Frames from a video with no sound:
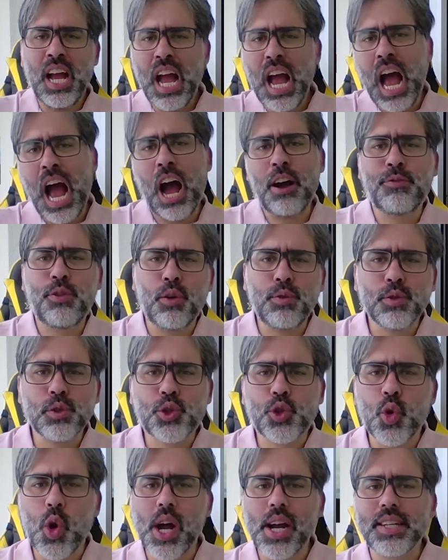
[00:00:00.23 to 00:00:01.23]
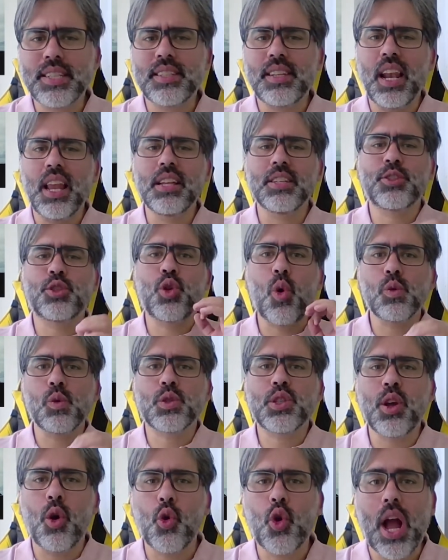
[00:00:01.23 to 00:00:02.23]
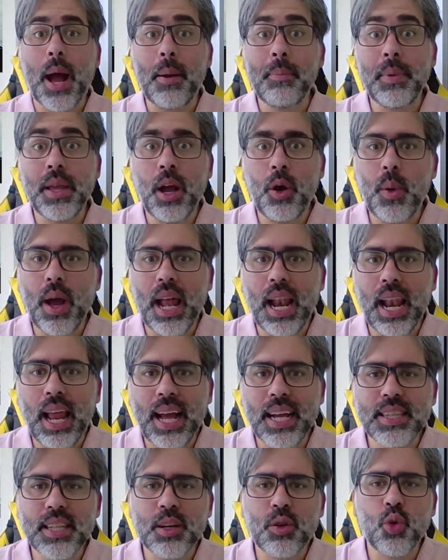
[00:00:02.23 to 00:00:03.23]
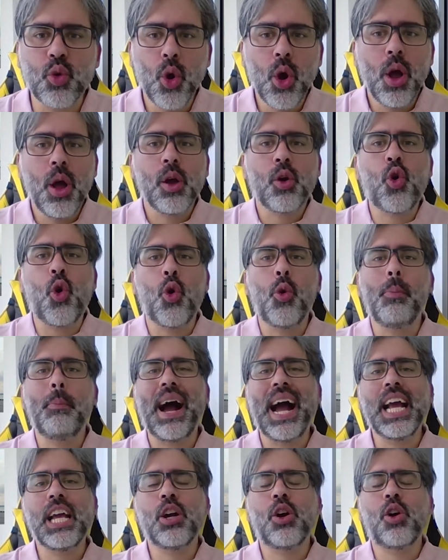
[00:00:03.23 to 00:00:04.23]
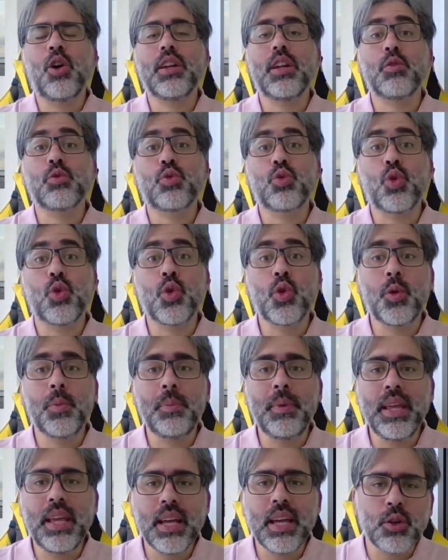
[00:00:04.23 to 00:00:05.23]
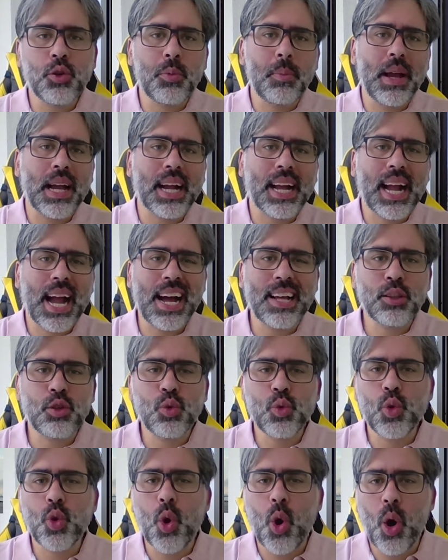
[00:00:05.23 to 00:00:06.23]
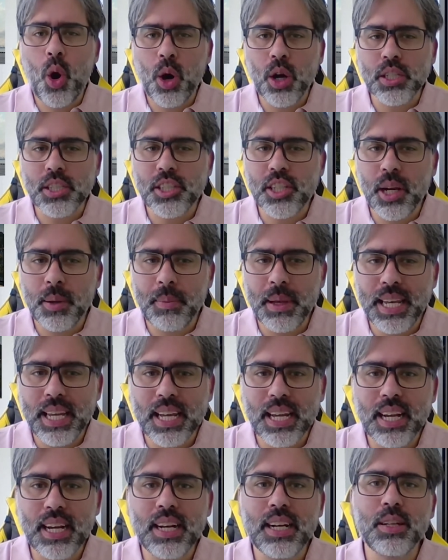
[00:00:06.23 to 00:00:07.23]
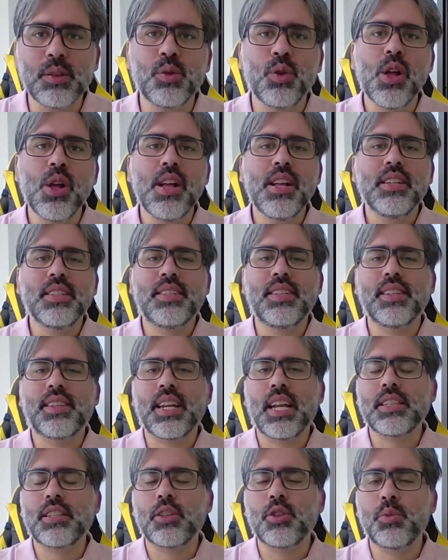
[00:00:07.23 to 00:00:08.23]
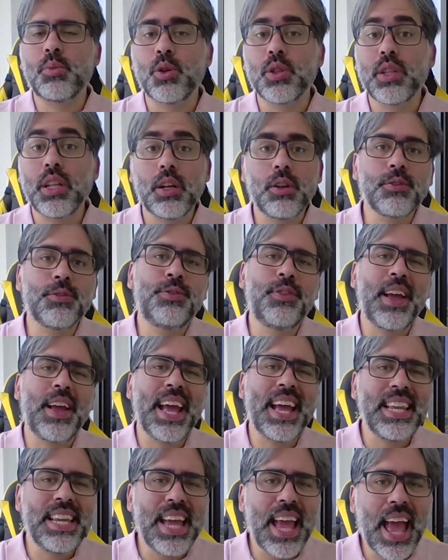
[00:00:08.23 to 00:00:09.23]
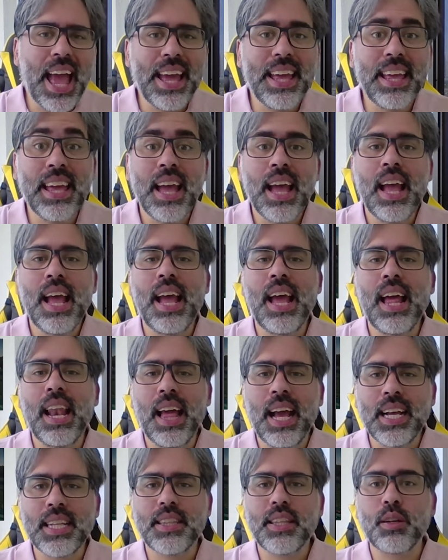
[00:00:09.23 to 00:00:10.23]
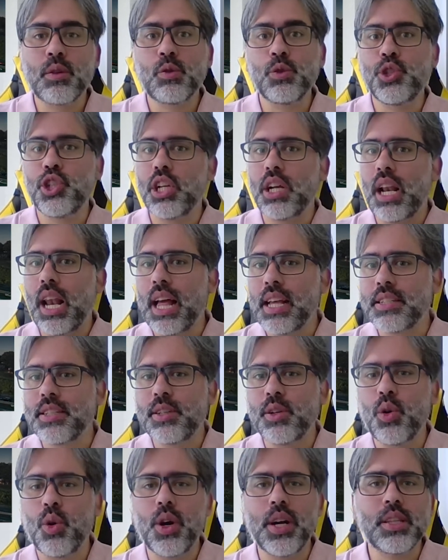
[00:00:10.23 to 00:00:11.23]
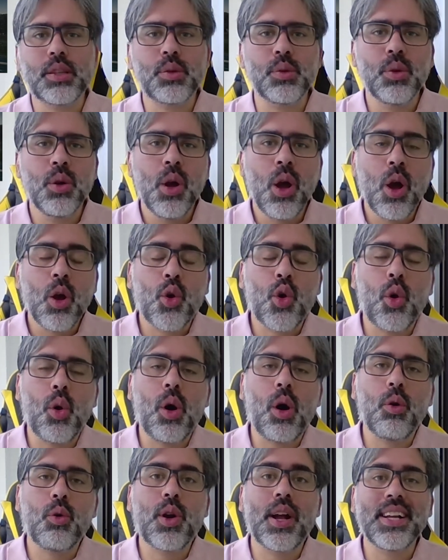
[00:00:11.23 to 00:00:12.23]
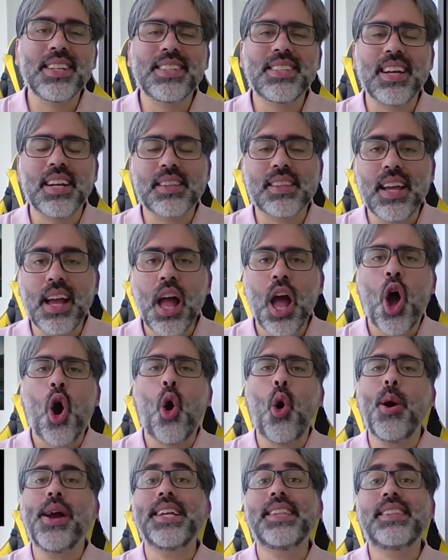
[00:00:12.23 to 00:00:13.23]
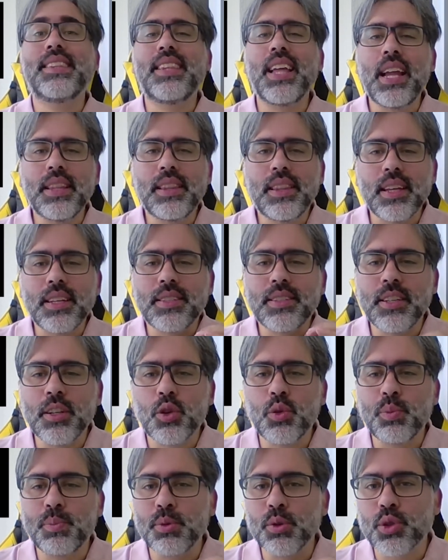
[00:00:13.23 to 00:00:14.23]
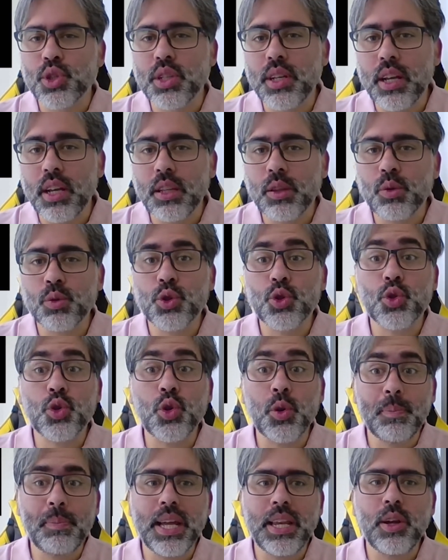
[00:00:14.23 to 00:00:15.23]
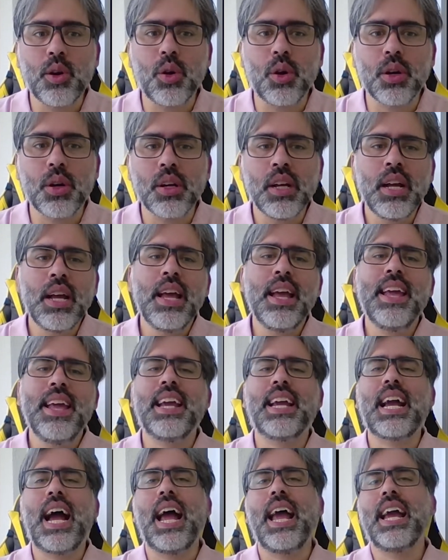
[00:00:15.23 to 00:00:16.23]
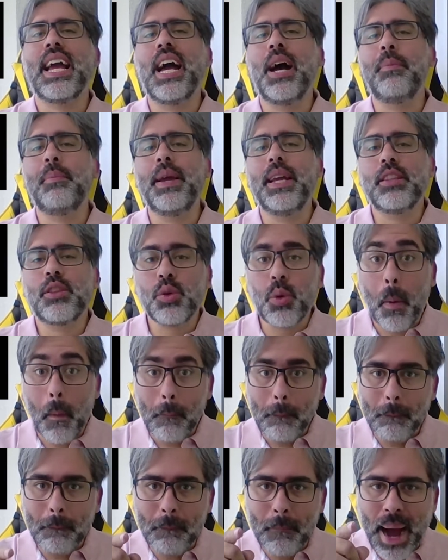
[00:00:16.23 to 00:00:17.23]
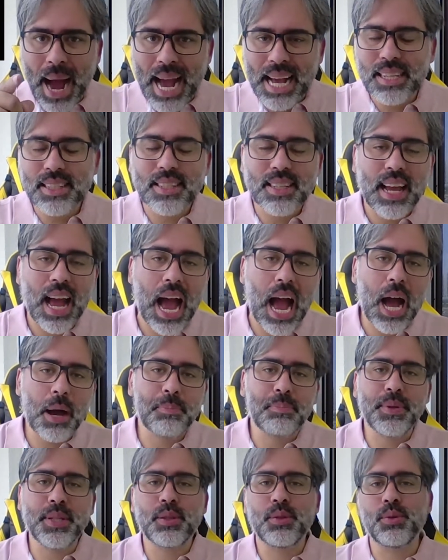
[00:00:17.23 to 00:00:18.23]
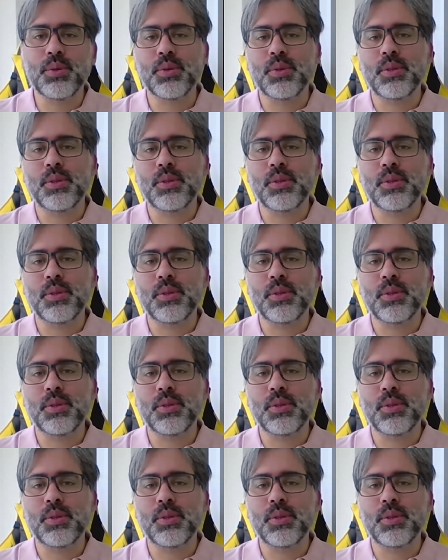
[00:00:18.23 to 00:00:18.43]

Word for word: A Volvo Trucks lançou o seu caminhão elétrico com maior autonomia no mercado norte-americano. Se trata do modelo VNR elétrico de classe 8, com alcance até 85% superior e carregamento mais rápido.